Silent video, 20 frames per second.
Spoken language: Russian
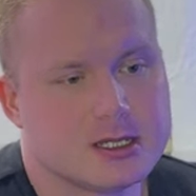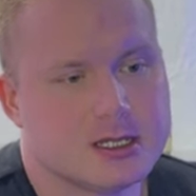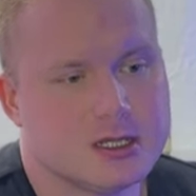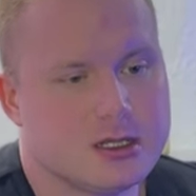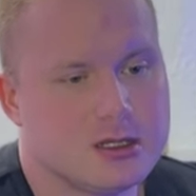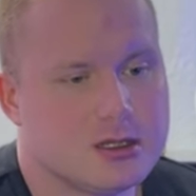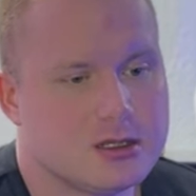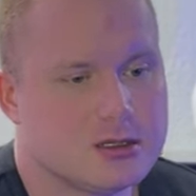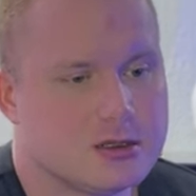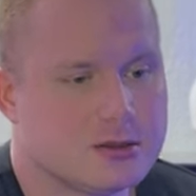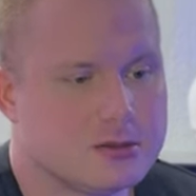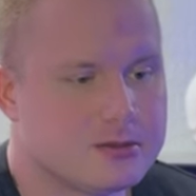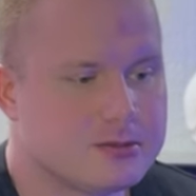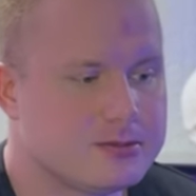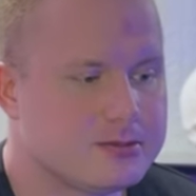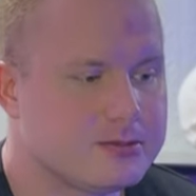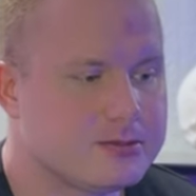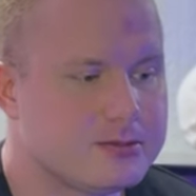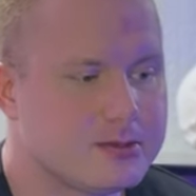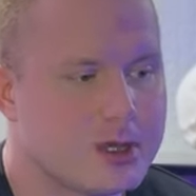и
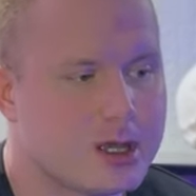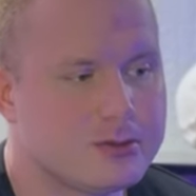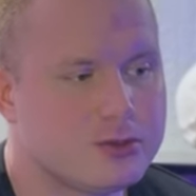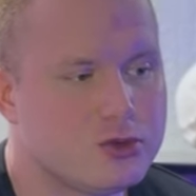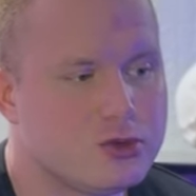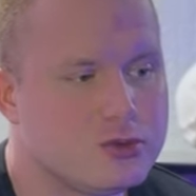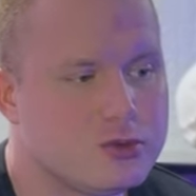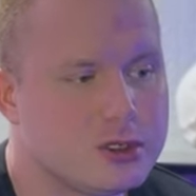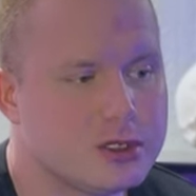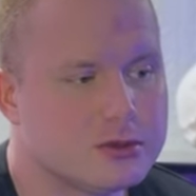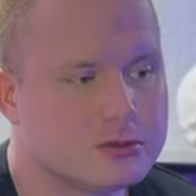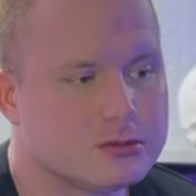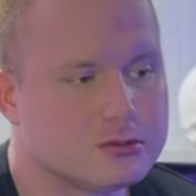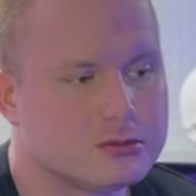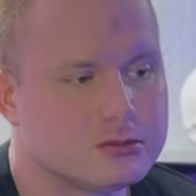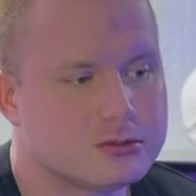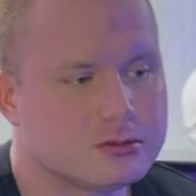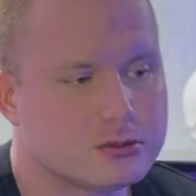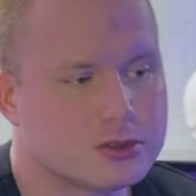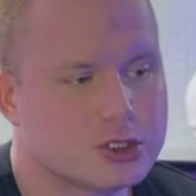обдумаем,
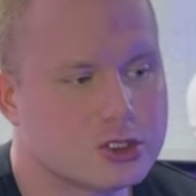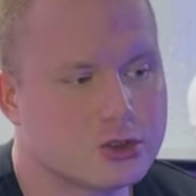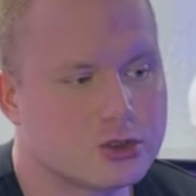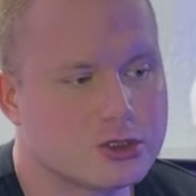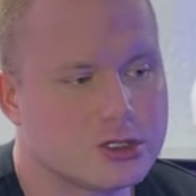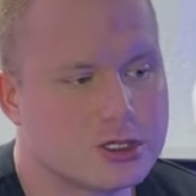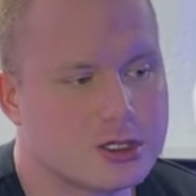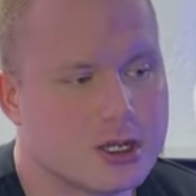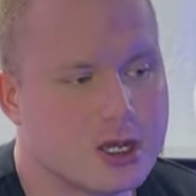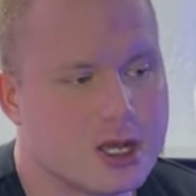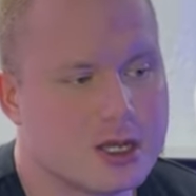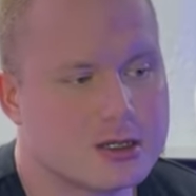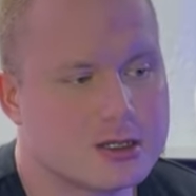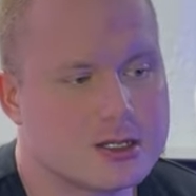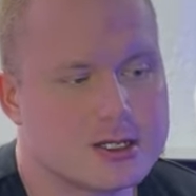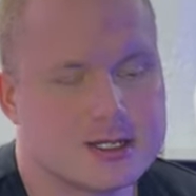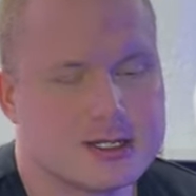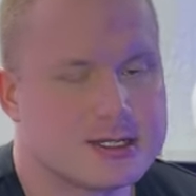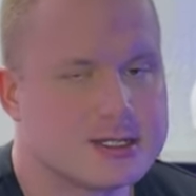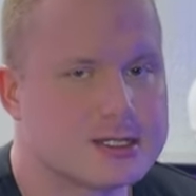что да как.
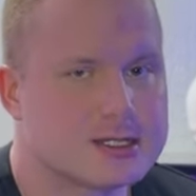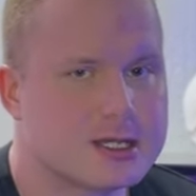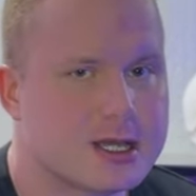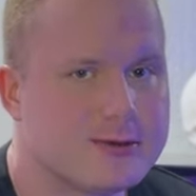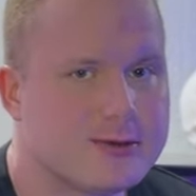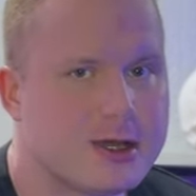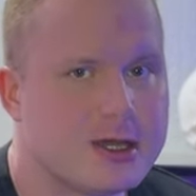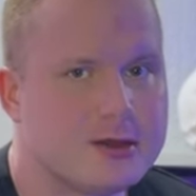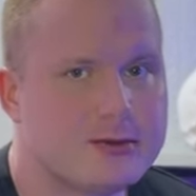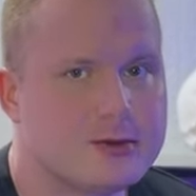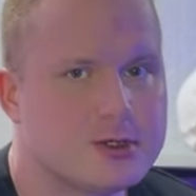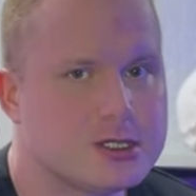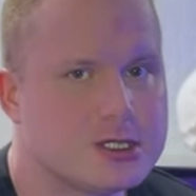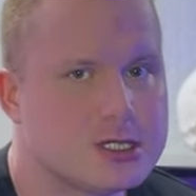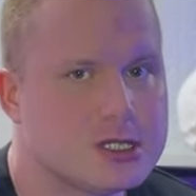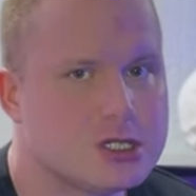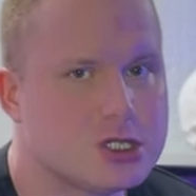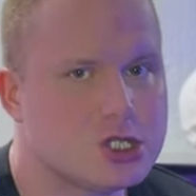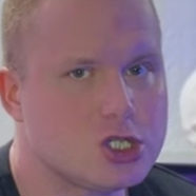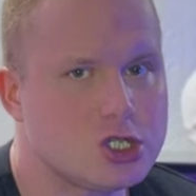
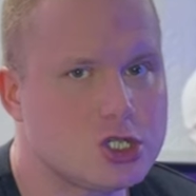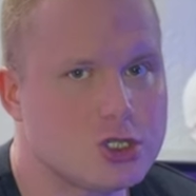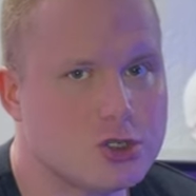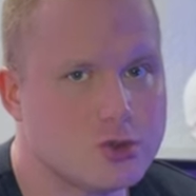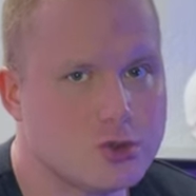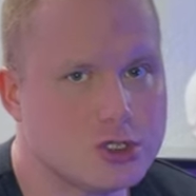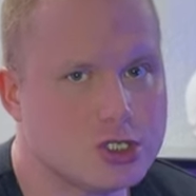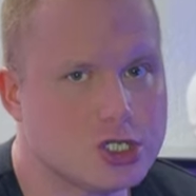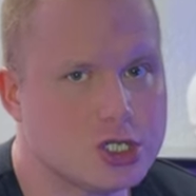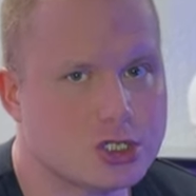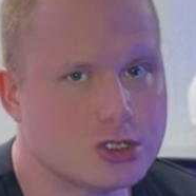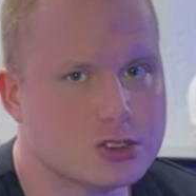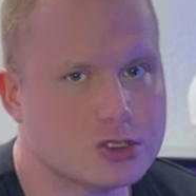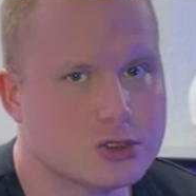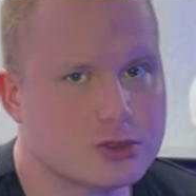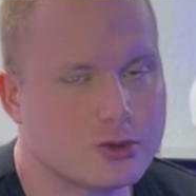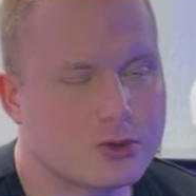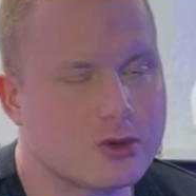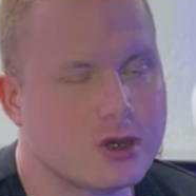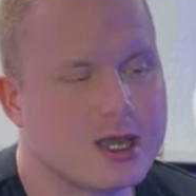Заваривайте чаечек,
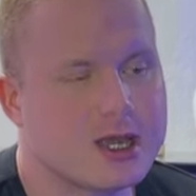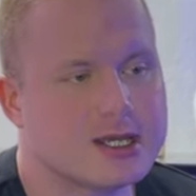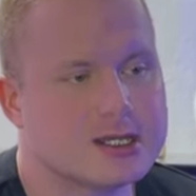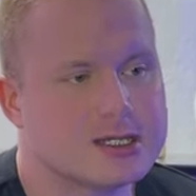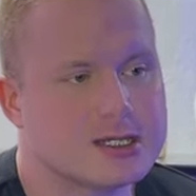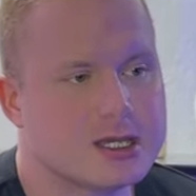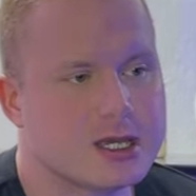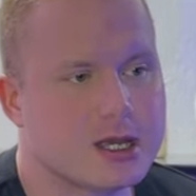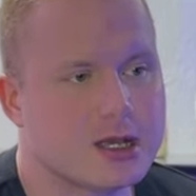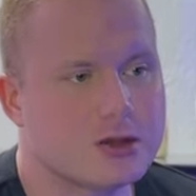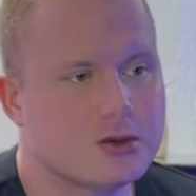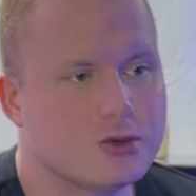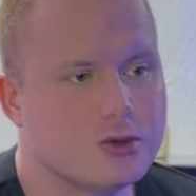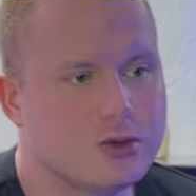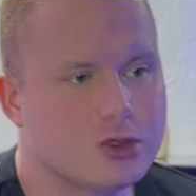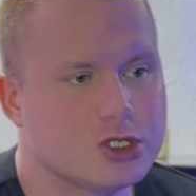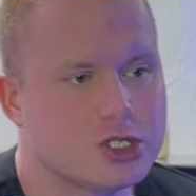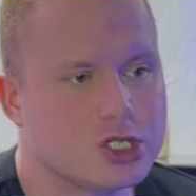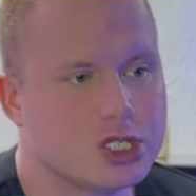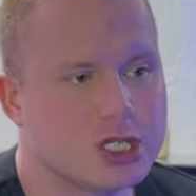стругайте
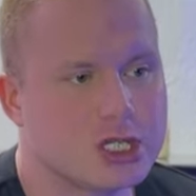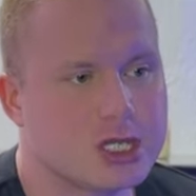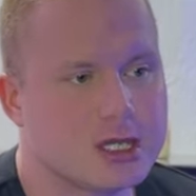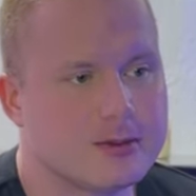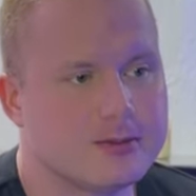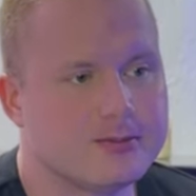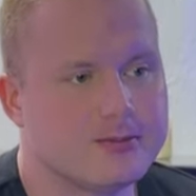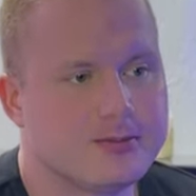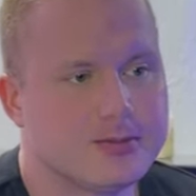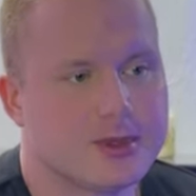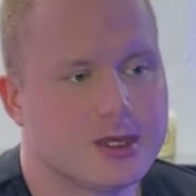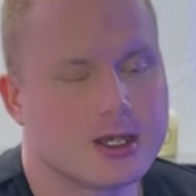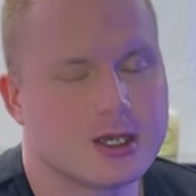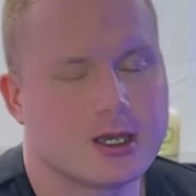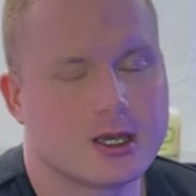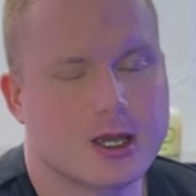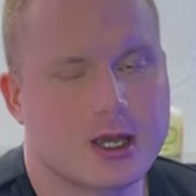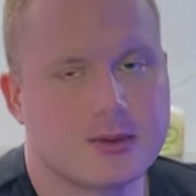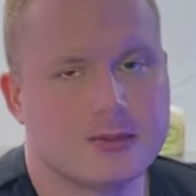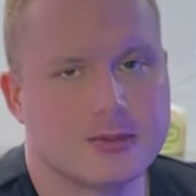огурчики,
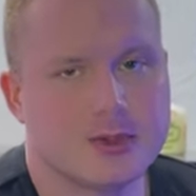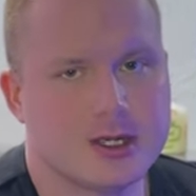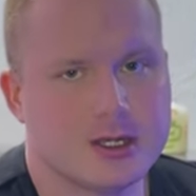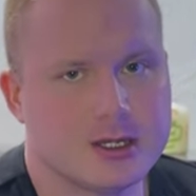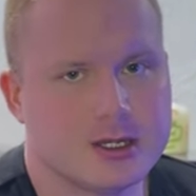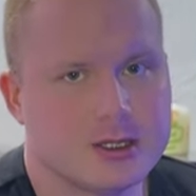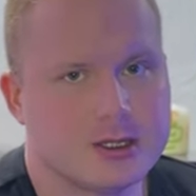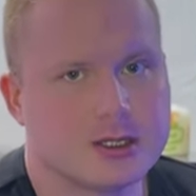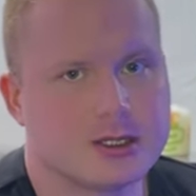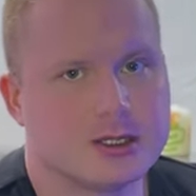а мы